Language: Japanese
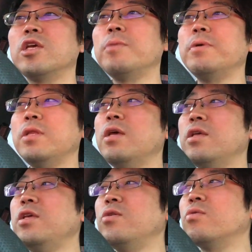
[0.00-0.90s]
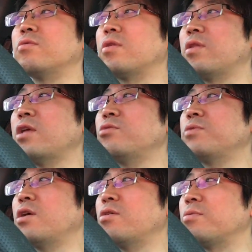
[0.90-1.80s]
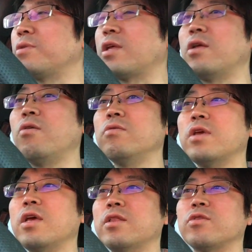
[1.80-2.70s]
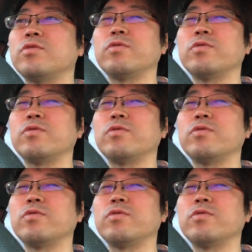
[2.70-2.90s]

やっぱりねいいよ大丈夫だよみたいなね OK っていうふう